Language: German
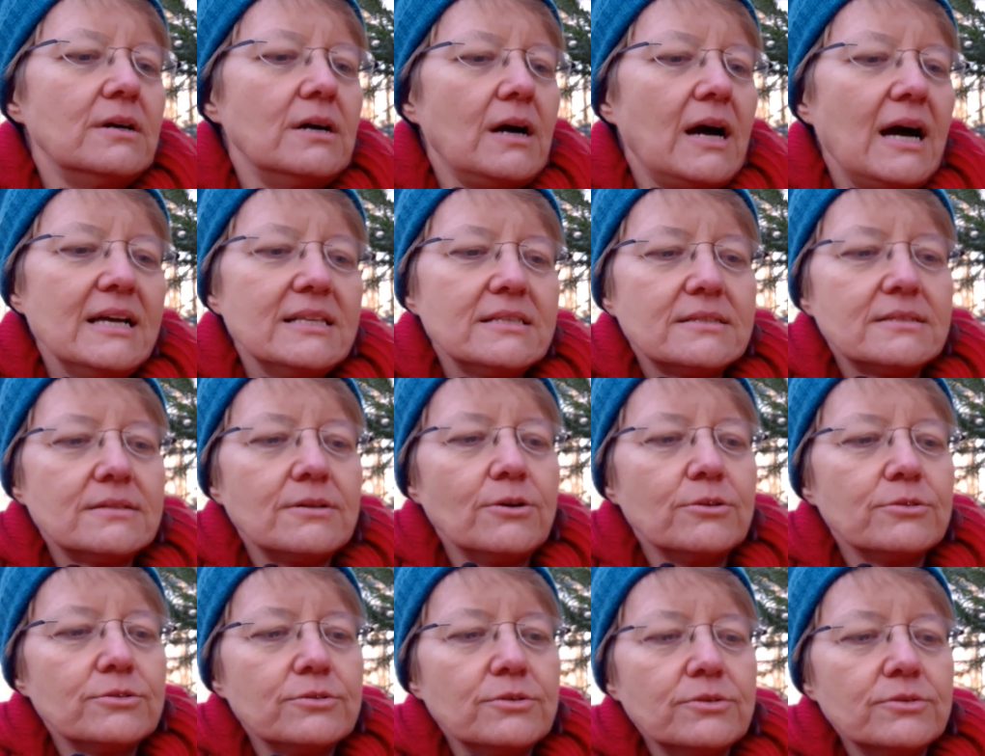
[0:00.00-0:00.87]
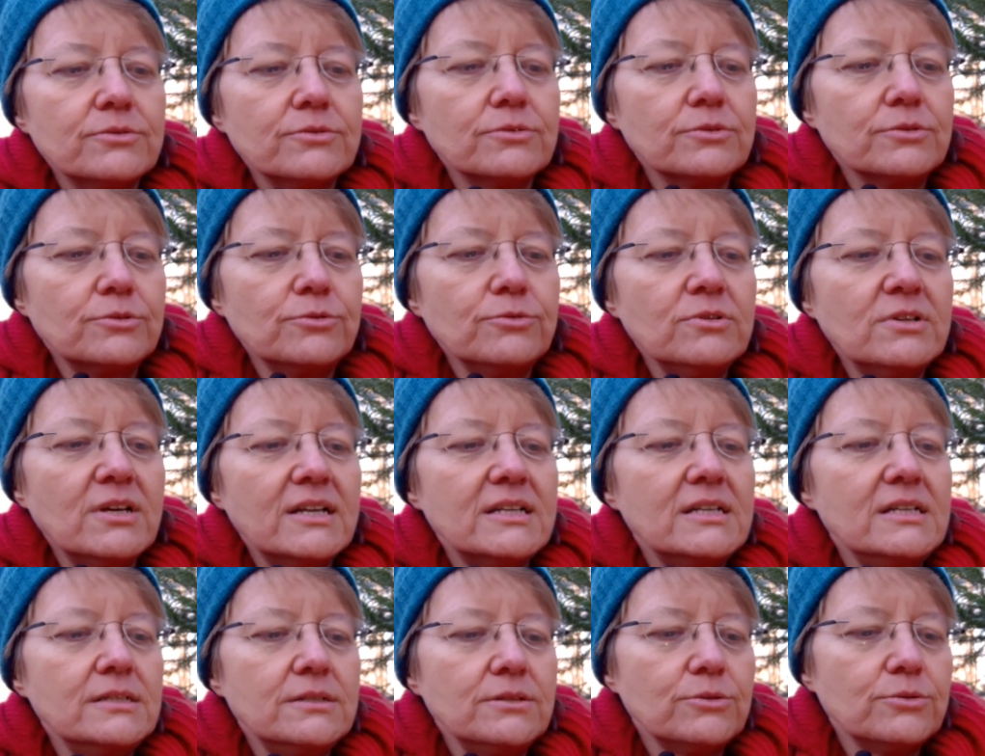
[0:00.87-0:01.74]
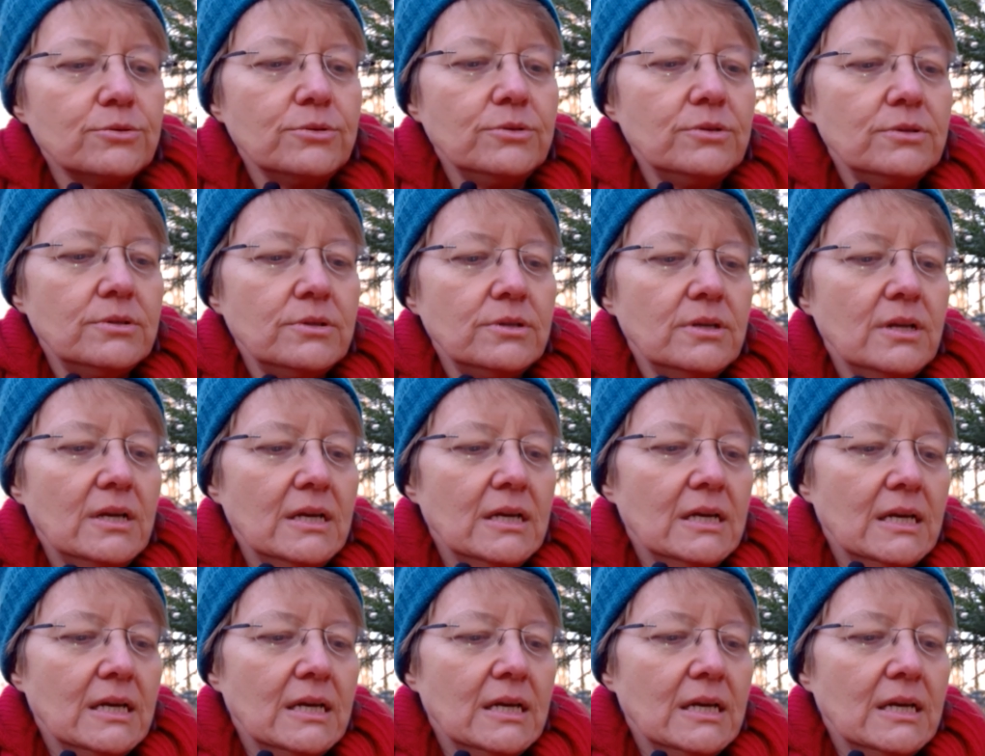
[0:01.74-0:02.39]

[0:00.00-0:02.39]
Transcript: hast, aus gesundheitlichen Gründen